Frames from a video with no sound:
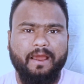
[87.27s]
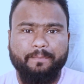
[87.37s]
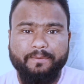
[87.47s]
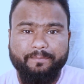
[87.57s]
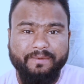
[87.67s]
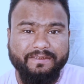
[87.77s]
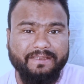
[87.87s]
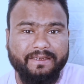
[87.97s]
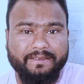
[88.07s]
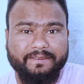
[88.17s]
अब
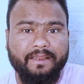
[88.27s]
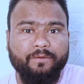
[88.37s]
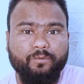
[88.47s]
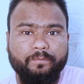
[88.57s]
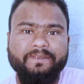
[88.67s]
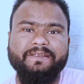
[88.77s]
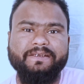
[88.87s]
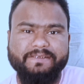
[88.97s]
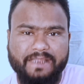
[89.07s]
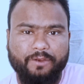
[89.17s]
मिलता कितना है वो भी
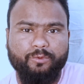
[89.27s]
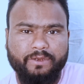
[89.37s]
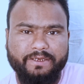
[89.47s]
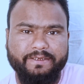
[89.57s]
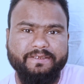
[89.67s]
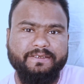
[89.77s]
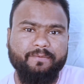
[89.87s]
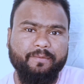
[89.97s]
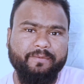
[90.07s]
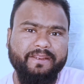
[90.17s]
तीन सालों के लिए
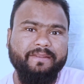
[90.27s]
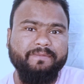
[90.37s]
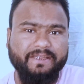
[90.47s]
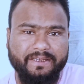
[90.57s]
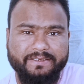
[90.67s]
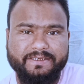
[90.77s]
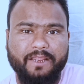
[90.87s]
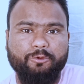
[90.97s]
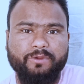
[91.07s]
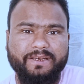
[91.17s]
जब हमने तीन
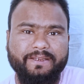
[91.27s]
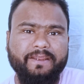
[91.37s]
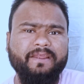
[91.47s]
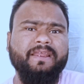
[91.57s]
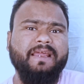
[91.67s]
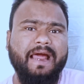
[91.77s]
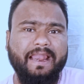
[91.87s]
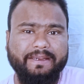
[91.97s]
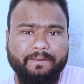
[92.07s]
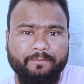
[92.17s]
सालों के लिए
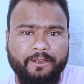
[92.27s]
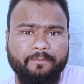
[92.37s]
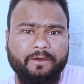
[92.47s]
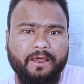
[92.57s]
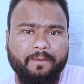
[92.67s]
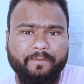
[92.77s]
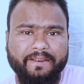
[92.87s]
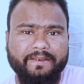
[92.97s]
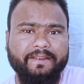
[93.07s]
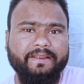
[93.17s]
आर में हम हर
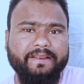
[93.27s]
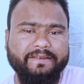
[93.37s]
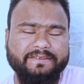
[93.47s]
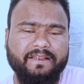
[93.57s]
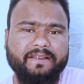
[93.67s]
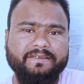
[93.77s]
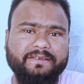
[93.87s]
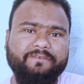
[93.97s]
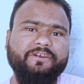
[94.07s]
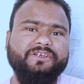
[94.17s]
महीने इस तरह
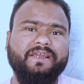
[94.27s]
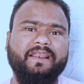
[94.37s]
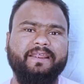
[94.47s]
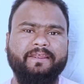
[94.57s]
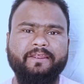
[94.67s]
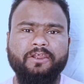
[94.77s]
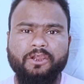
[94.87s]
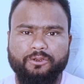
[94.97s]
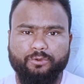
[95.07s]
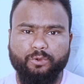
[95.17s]
निवेश कर रहे हैं
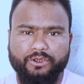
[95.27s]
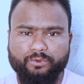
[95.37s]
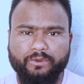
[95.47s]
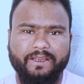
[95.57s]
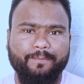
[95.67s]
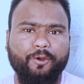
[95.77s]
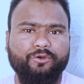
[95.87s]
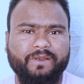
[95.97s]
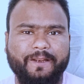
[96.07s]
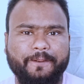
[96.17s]
थोड़े थोड़े
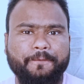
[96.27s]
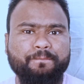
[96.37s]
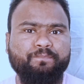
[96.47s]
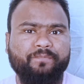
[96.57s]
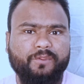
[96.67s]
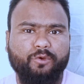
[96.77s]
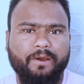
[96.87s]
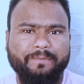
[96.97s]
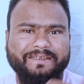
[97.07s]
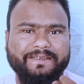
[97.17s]
अमाउंट करके तो
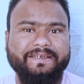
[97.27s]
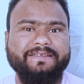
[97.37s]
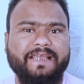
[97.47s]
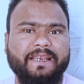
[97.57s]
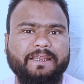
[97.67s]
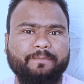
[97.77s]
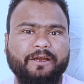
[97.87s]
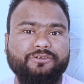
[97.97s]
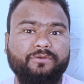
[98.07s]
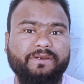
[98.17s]
हमें तीन साल के
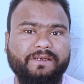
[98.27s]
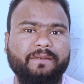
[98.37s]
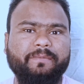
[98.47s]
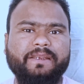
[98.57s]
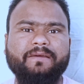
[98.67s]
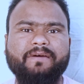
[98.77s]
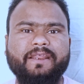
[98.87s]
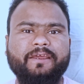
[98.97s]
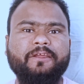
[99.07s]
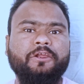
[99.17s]
बाद जो रिटर्न मिलने
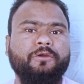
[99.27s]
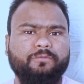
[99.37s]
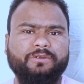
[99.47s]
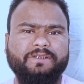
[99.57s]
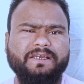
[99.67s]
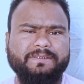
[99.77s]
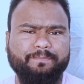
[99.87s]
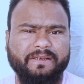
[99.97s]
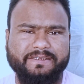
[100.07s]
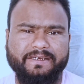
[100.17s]
वाला है वो दस
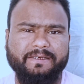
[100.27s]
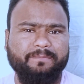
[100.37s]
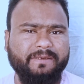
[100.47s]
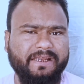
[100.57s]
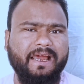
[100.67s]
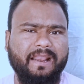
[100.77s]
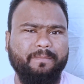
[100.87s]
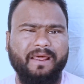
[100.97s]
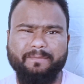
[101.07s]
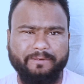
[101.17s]
परसेंट
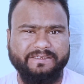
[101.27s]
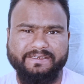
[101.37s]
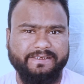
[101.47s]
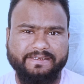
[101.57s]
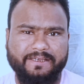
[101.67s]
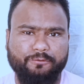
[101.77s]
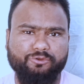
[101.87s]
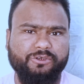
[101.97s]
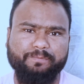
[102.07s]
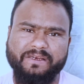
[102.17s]
ग्यारह बारह परसेंट ऐसा
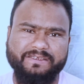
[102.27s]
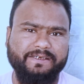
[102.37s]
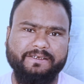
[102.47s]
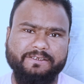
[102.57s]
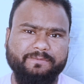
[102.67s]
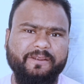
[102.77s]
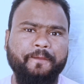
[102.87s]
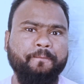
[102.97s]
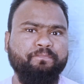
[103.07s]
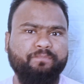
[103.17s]
कुछ परसेंटेज में
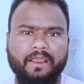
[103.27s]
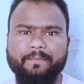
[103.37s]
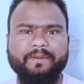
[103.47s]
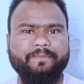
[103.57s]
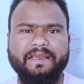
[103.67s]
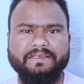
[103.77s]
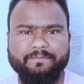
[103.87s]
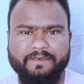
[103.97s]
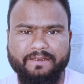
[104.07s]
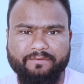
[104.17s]
हमें
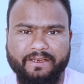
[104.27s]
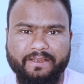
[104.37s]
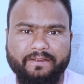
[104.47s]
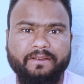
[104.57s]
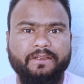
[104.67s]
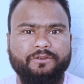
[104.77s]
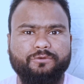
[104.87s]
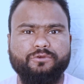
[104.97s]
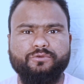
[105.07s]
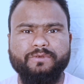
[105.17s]
ब्याज मिलने वाला है
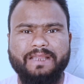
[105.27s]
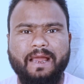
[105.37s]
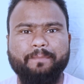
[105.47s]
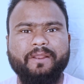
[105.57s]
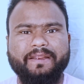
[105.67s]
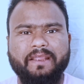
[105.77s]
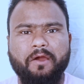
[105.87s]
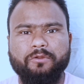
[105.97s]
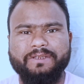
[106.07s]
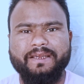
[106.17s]
दोस्तों यहाँ पर
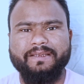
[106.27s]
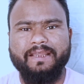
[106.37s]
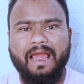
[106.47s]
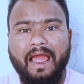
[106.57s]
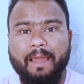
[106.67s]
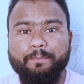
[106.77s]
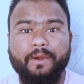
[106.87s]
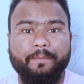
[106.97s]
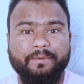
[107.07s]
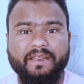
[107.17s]
क्या होता है कि आप
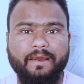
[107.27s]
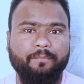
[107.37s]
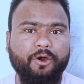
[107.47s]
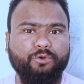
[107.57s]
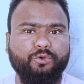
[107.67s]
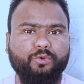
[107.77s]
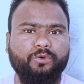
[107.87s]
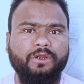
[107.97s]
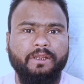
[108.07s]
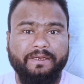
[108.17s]
अपने अमाउंट
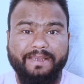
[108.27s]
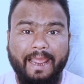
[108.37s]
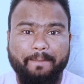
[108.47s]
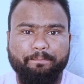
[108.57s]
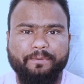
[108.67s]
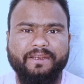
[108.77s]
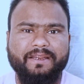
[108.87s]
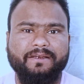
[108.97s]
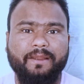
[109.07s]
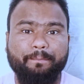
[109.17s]
को टाइम
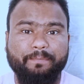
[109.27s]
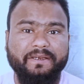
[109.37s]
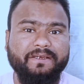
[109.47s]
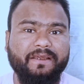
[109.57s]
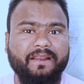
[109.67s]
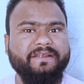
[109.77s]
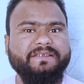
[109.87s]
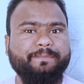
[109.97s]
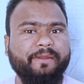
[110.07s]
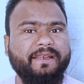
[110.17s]
पीरियड कंप्लीट करने
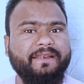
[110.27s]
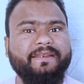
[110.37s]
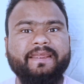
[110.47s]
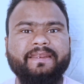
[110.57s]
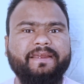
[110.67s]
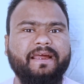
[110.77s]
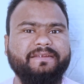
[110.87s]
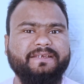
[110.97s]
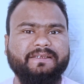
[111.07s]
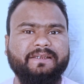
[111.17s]
से पहले नहीं
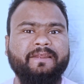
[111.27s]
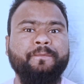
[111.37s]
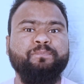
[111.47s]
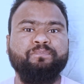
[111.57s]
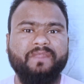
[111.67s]
निकाल सकते हैं